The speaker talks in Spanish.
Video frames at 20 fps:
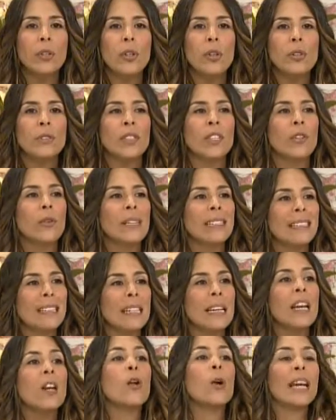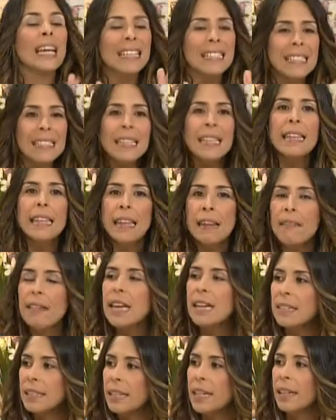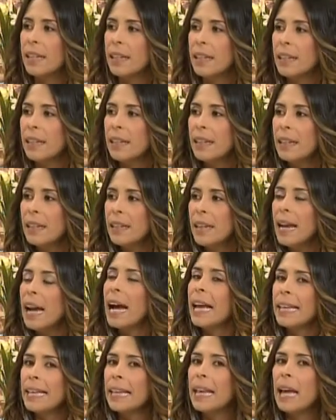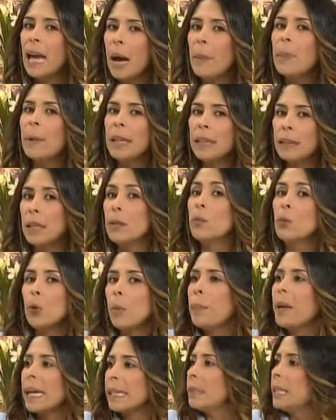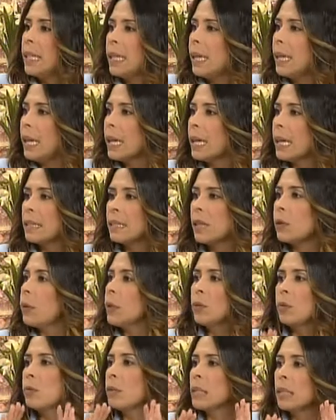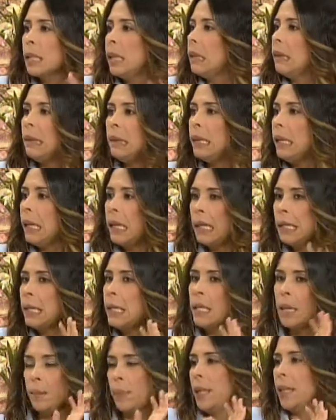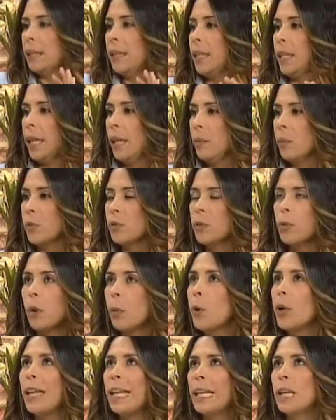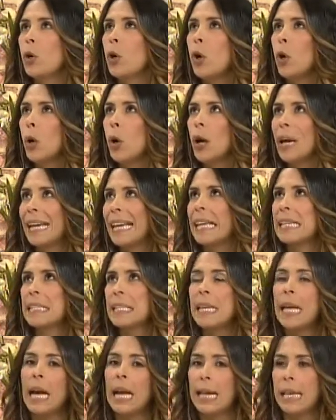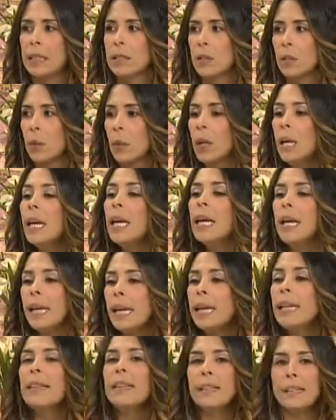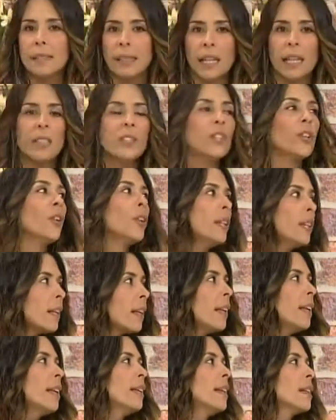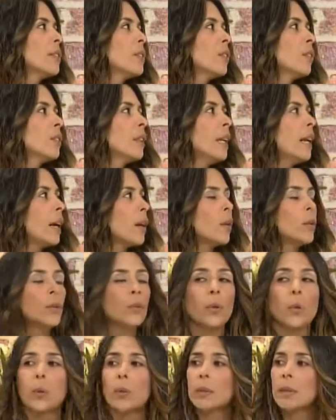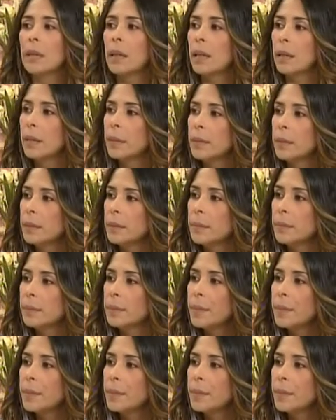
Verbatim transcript: no, sino decirle lo que sí debe hacer. Hay que aprender, uno practica en la casa cuando no está la niña, practiquemos, como le digo, que sí a esto. Y distracción y redirección. y la, niña es la que vomita mucho, yo